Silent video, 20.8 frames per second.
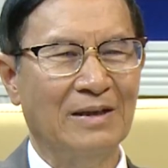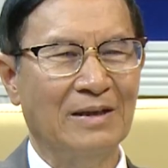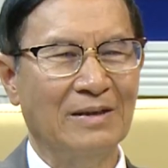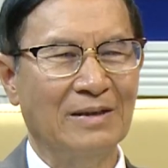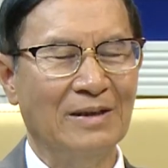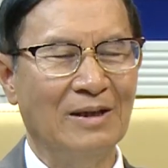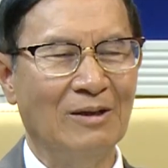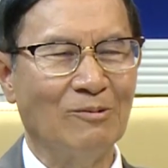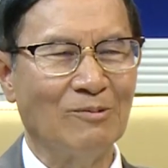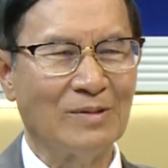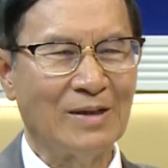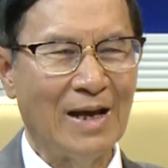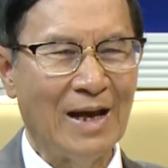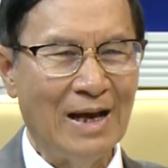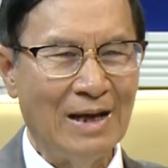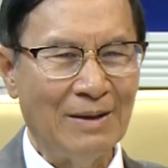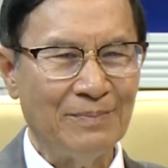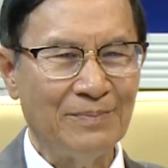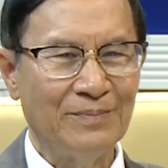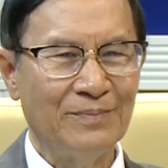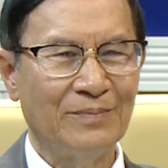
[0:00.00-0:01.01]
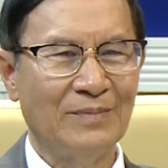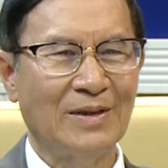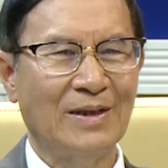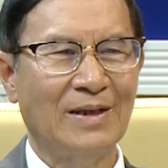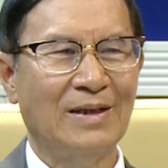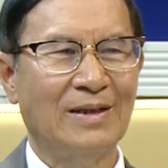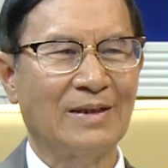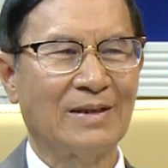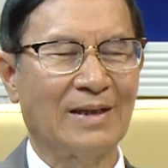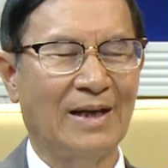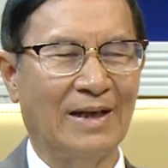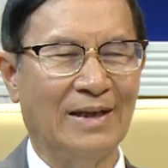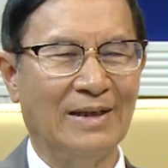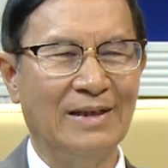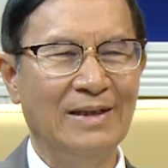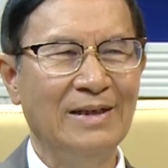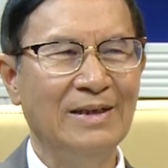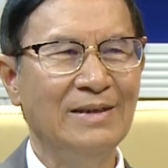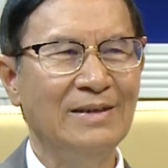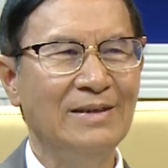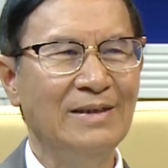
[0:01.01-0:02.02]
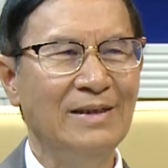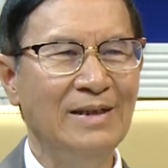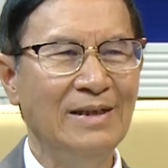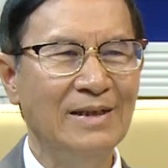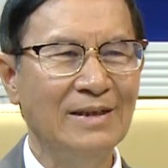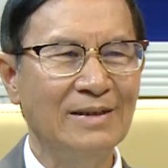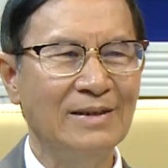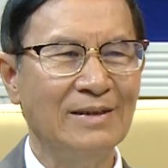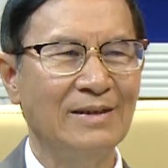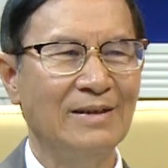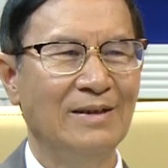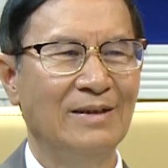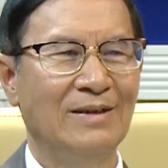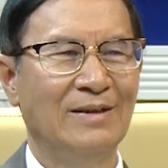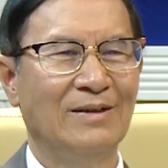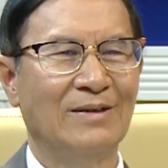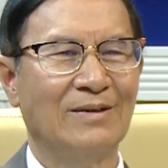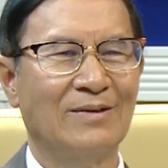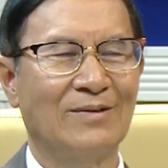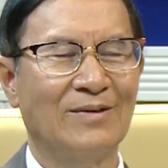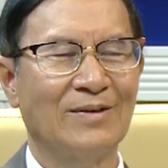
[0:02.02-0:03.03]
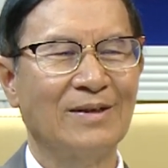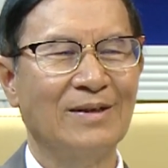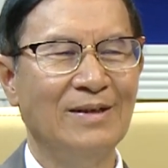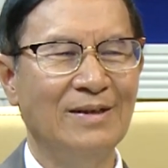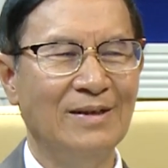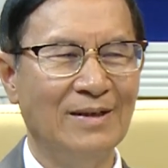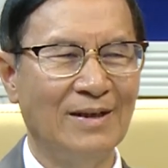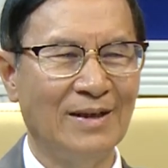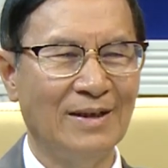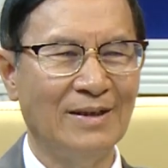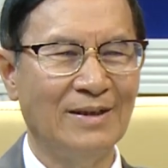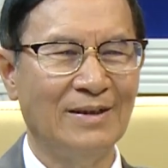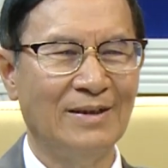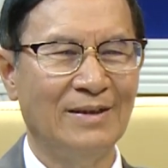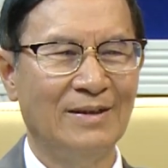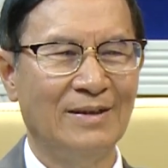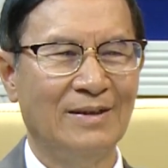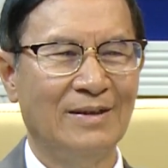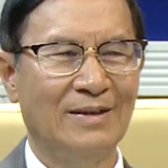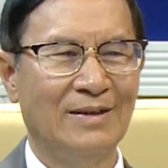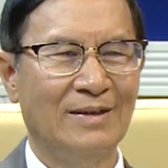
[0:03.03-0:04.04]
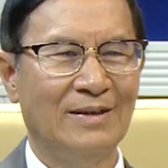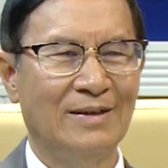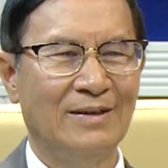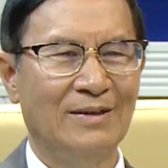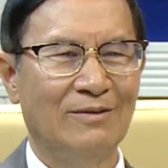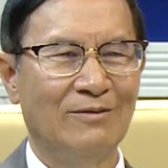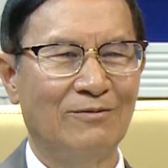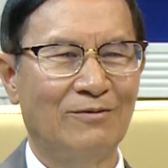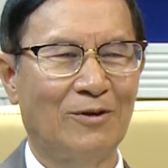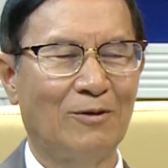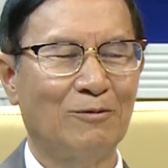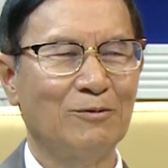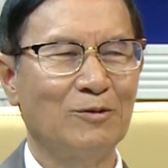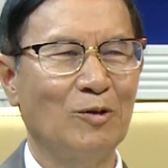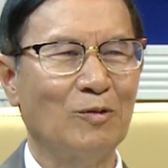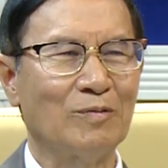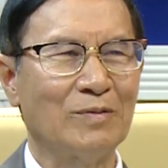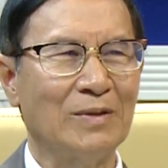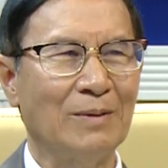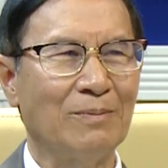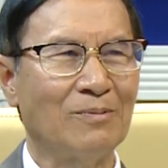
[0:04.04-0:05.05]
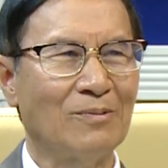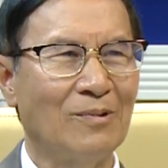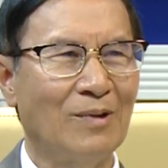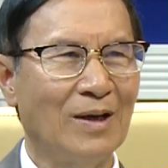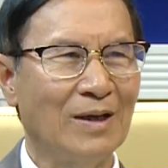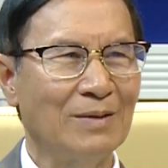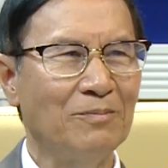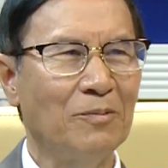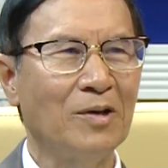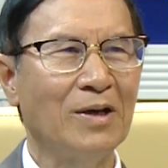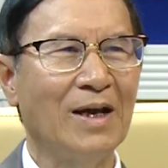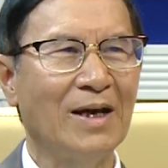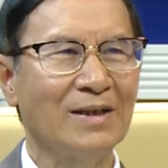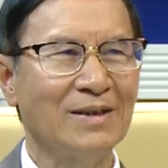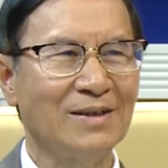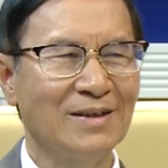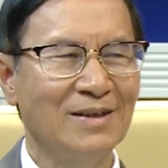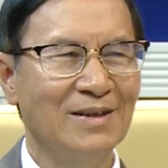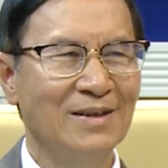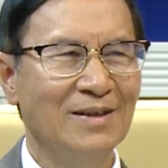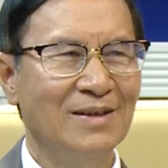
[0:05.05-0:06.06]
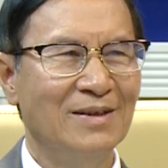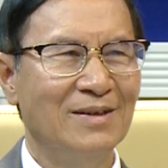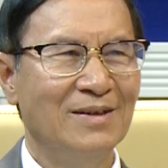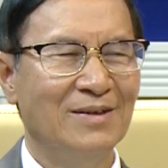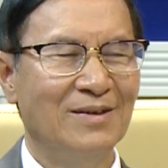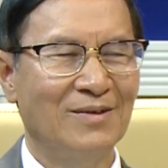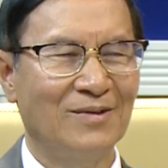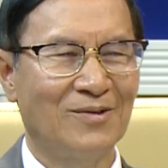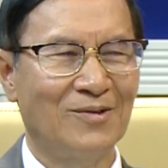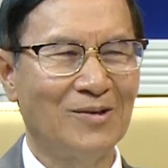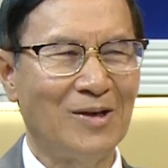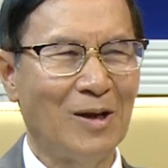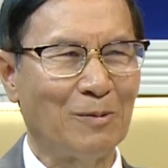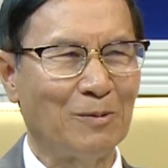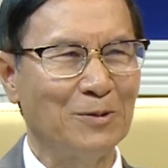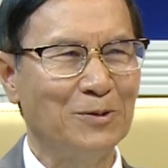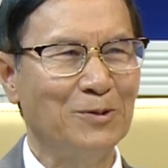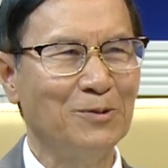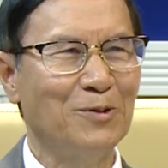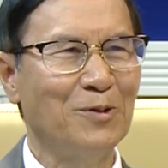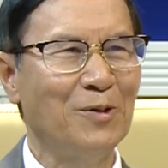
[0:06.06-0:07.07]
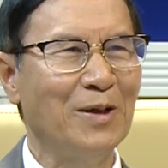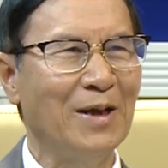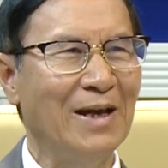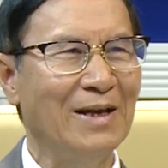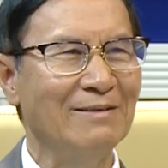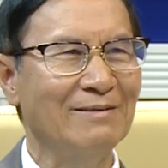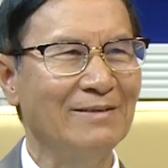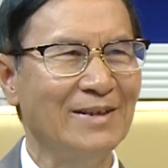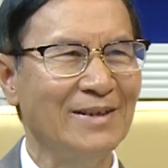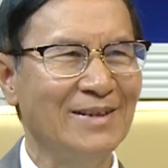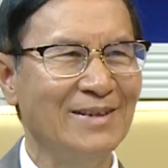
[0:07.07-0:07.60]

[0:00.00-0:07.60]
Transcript: Đồng Tháp cảnh thiên nhiên, con người, phong tục tập quán, món ăn. Cô đọc cho chúng tôi nghe với.